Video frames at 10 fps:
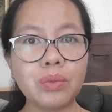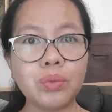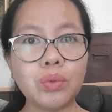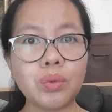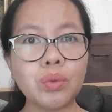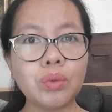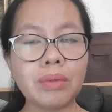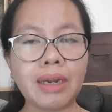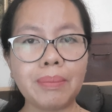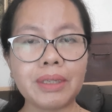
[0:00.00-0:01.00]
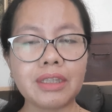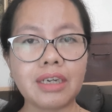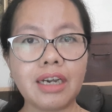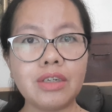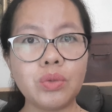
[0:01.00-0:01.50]
untuk
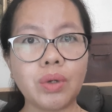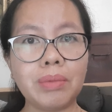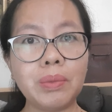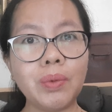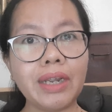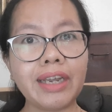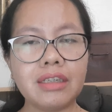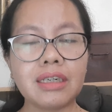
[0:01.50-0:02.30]
mendapatkan suami bule